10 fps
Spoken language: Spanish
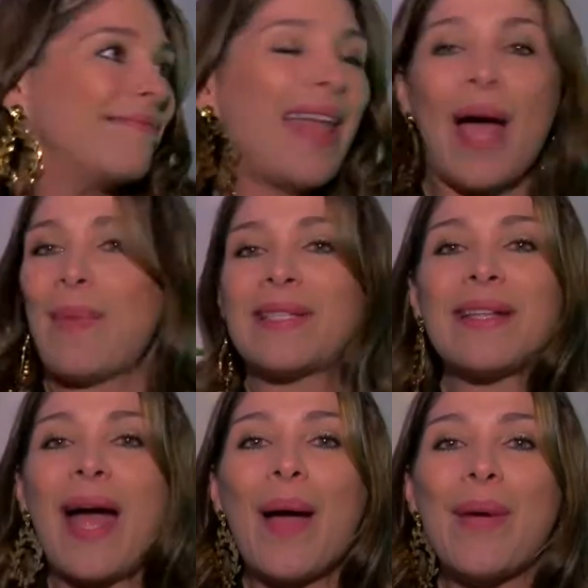Nada más y
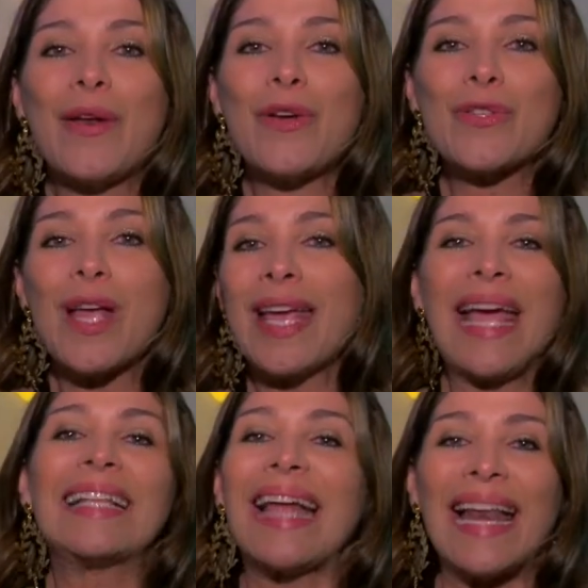nada menos que
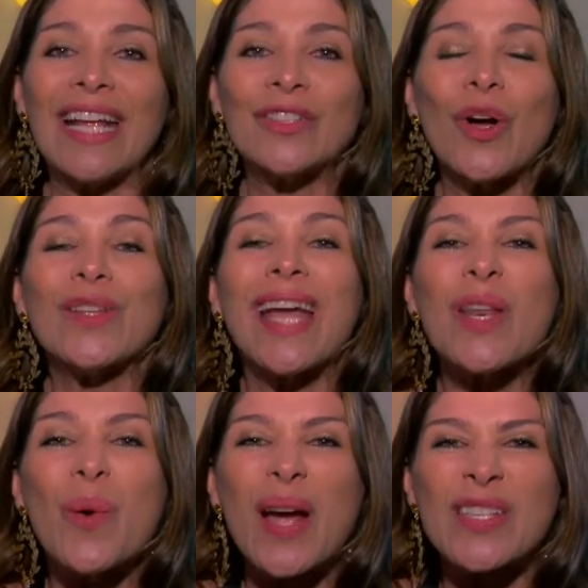el talento de
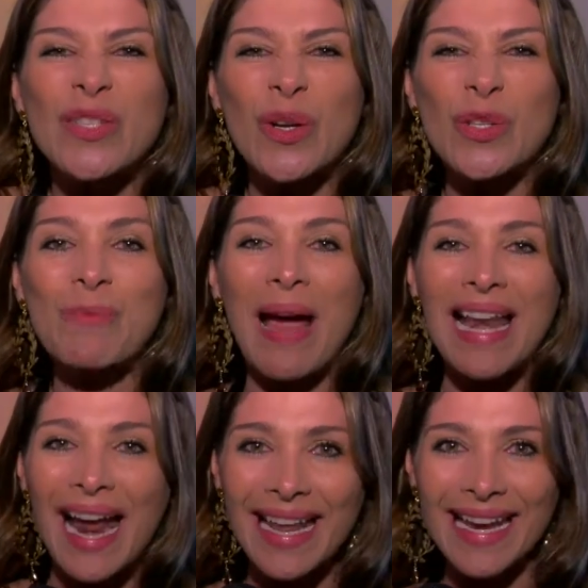nuestros
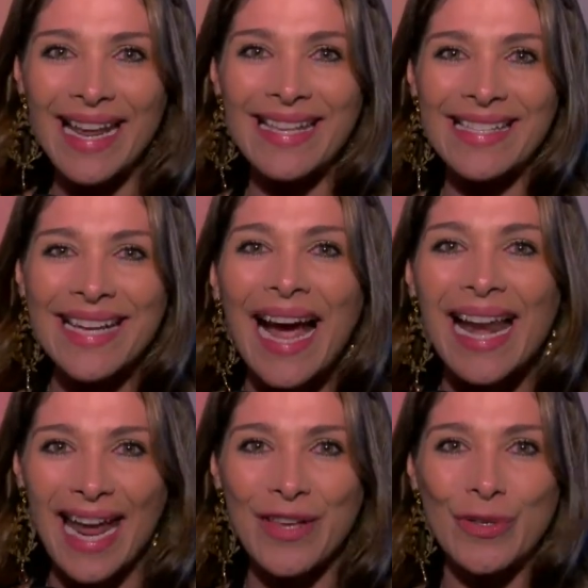bailarines
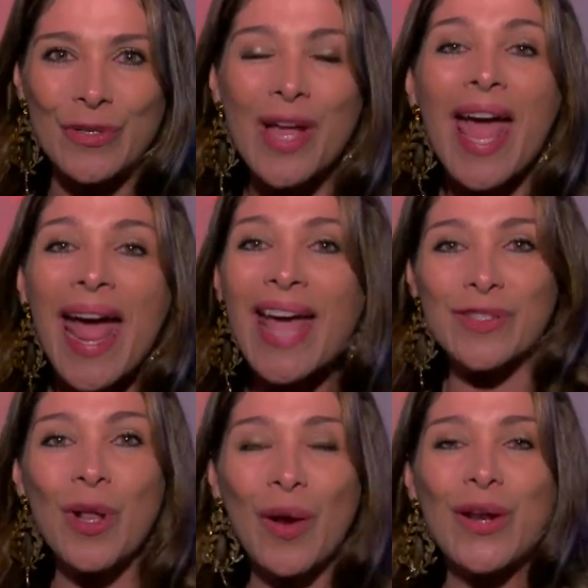caleños.
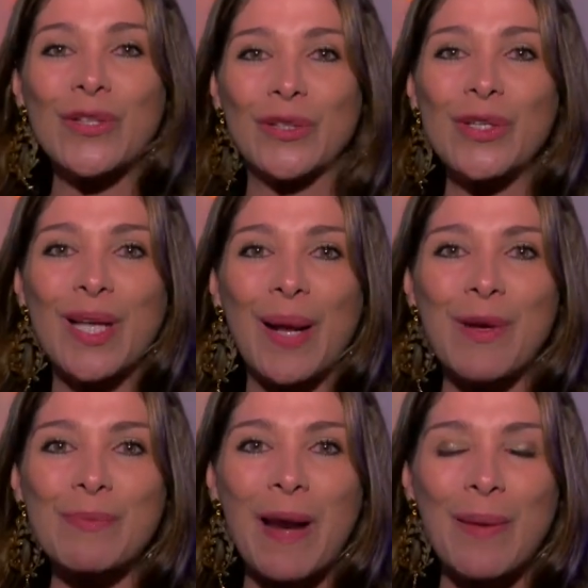Eso es lo que nosotros
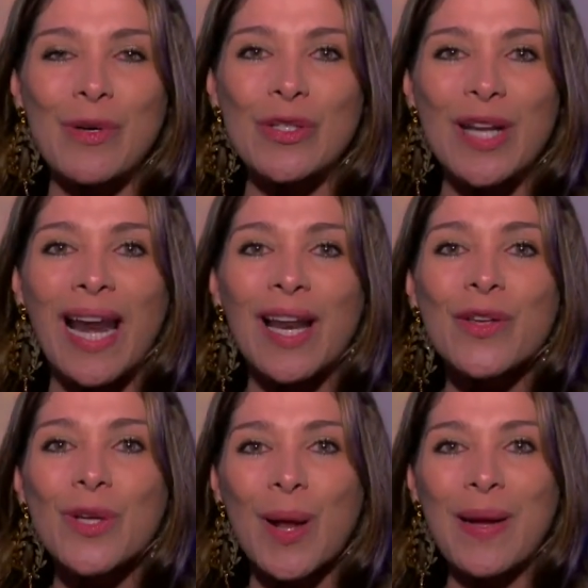tenemos para mostrarle no
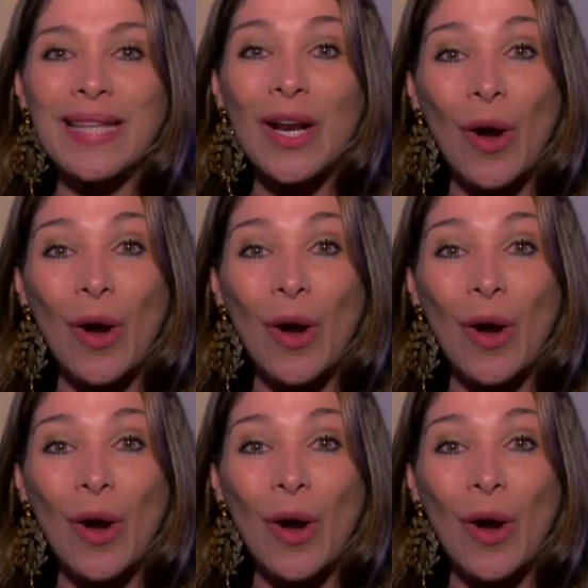solamente a